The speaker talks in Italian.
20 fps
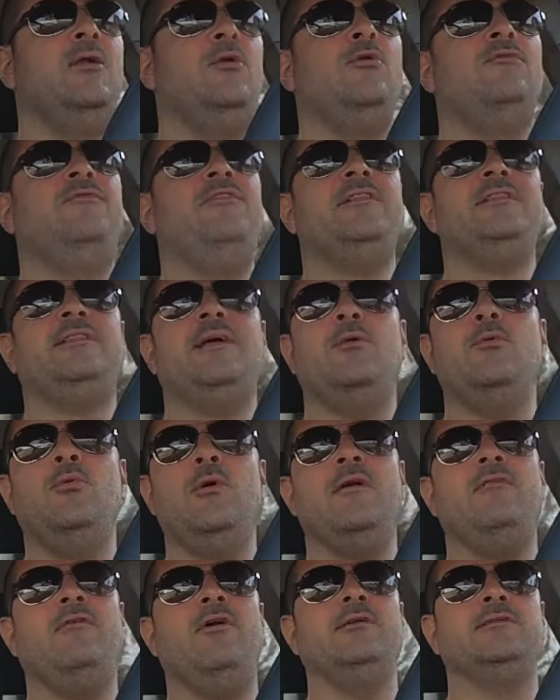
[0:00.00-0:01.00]
L'ho fatta
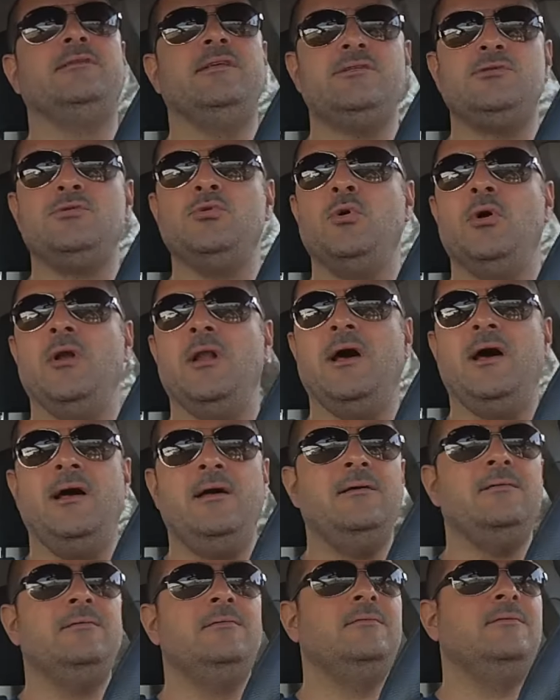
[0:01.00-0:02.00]
una volta sola,
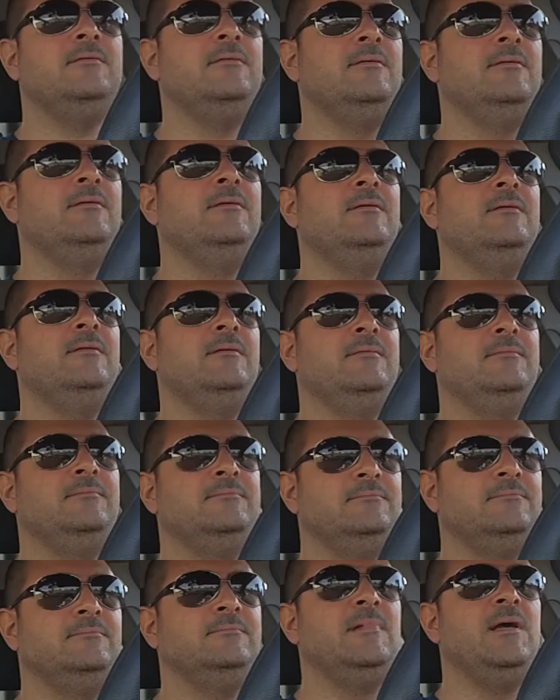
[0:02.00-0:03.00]

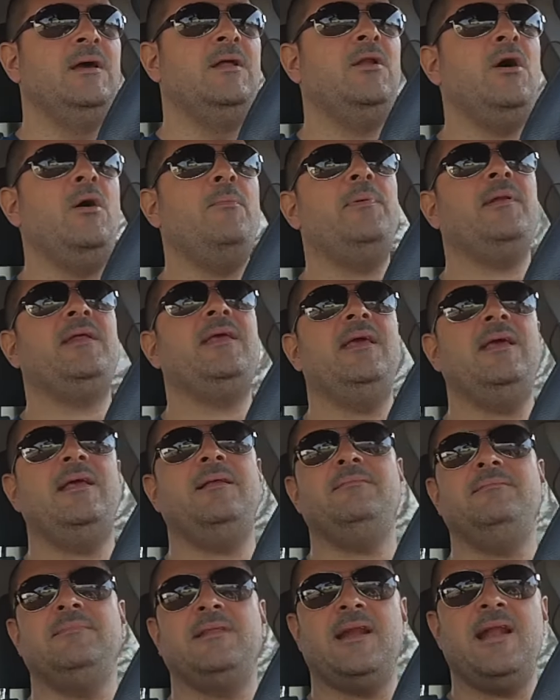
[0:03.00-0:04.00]
no, per
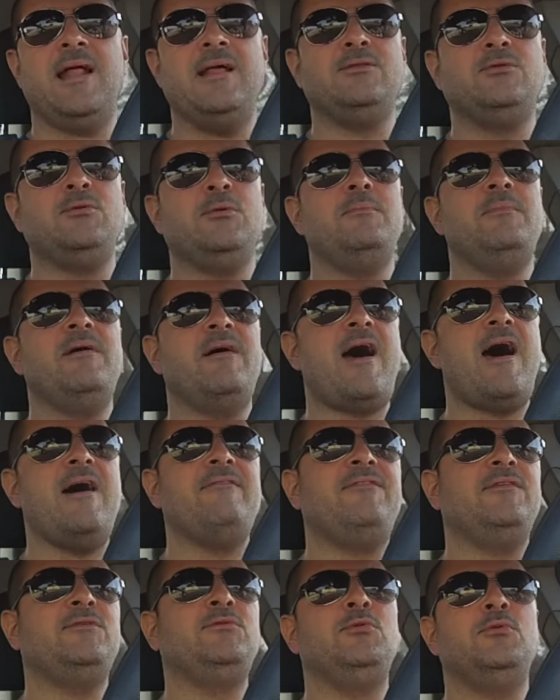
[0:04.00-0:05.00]
chi tra l'altro mi ha
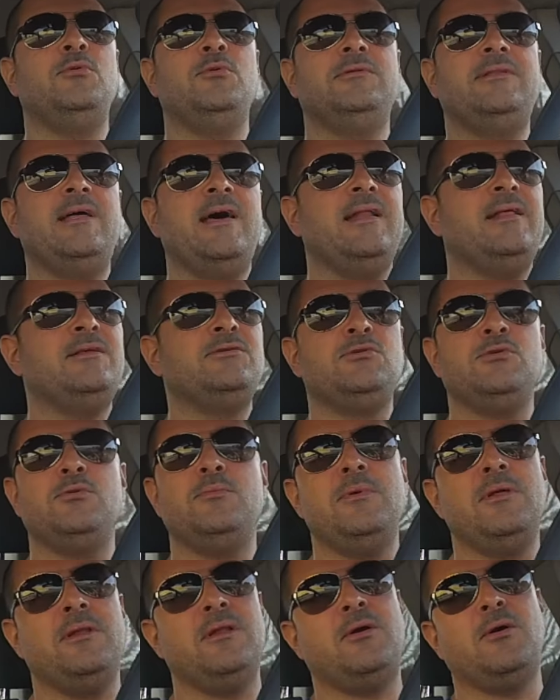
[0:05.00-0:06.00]
fatto notare, adesso
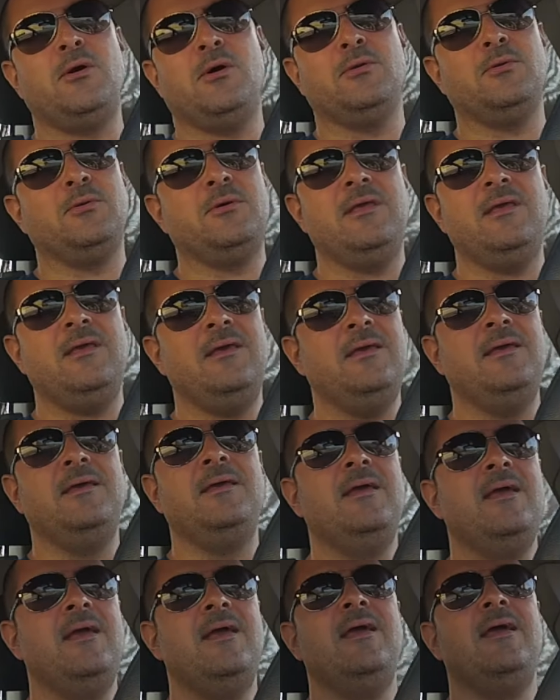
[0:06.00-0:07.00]
non mi ricordo chi,
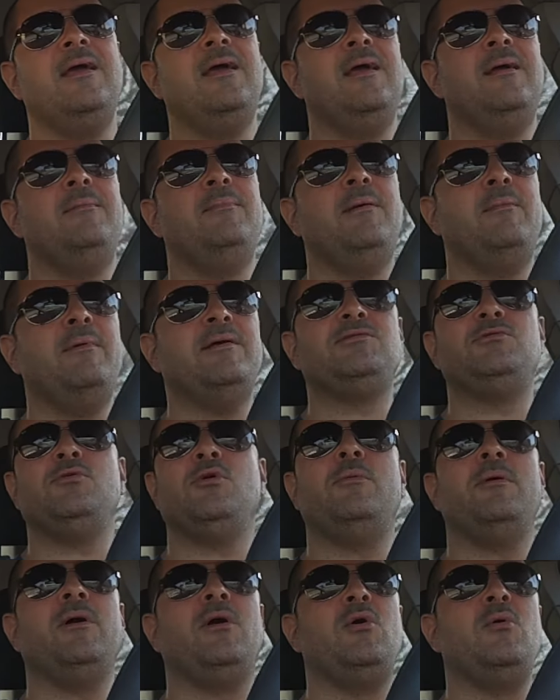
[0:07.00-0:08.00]
mi ha messo
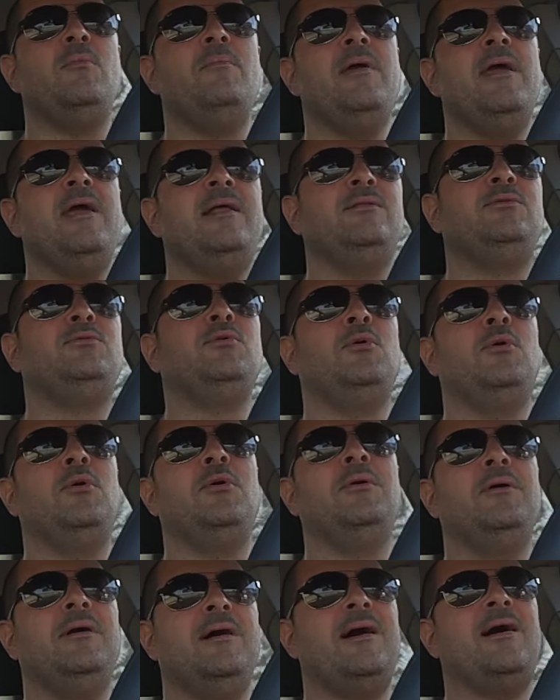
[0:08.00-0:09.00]
come
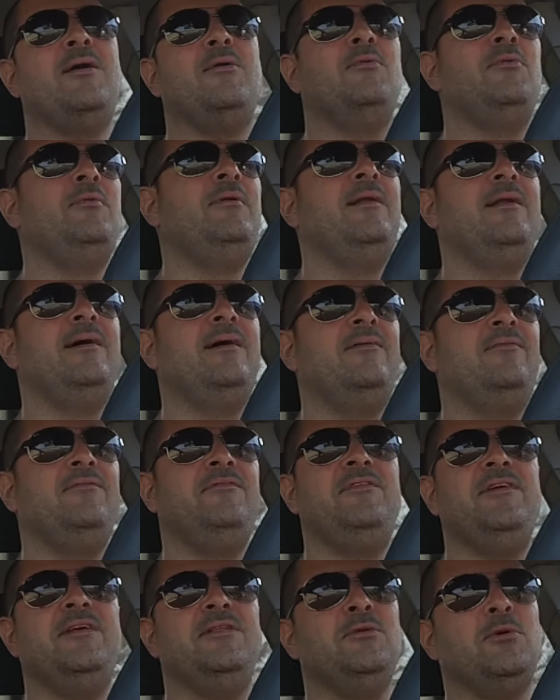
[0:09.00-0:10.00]
commento a un,
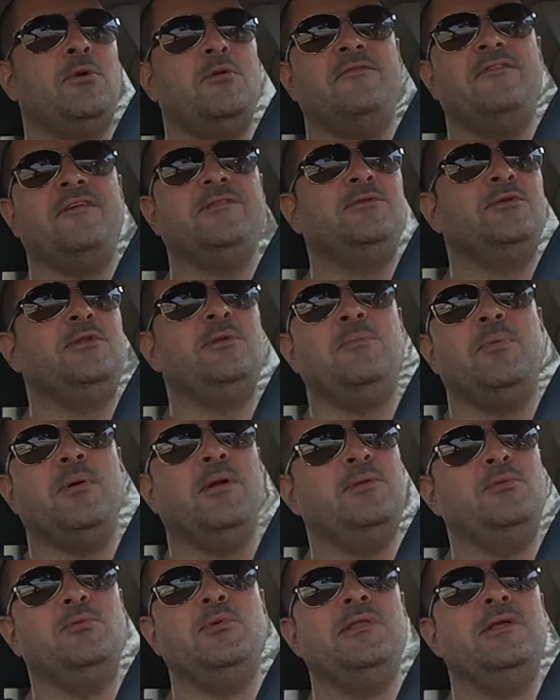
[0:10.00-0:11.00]
un video che ho fatto tipo
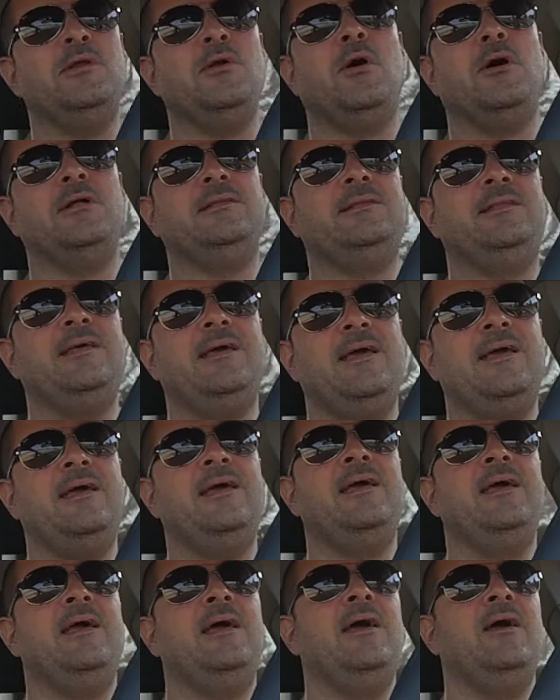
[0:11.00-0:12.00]
alle due di notte,
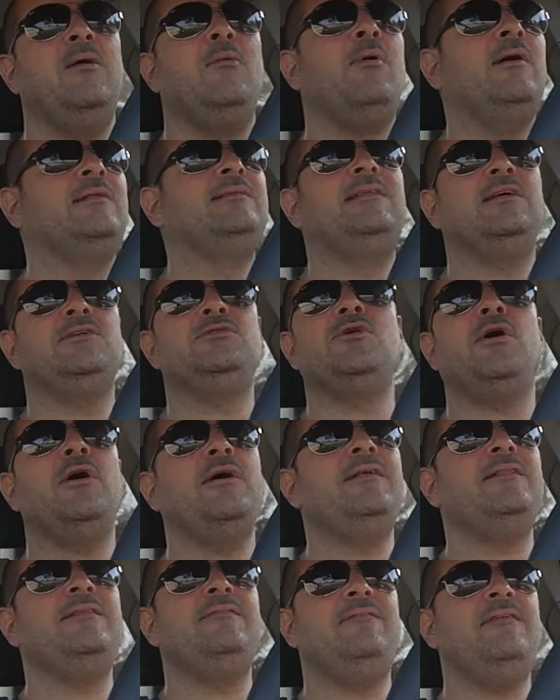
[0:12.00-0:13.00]
quanta
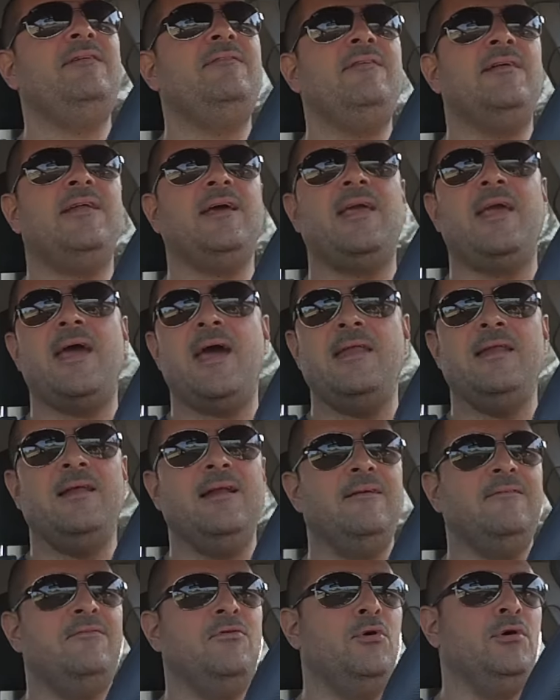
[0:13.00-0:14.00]
gioia di vivere che hai
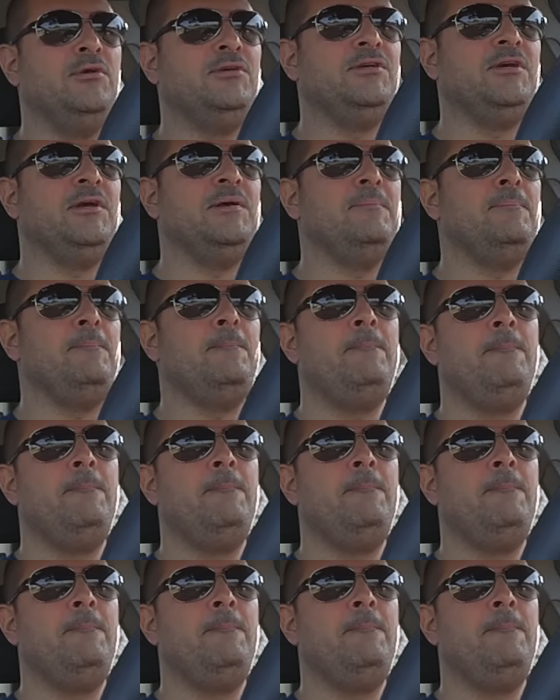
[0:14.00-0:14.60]
nella voce.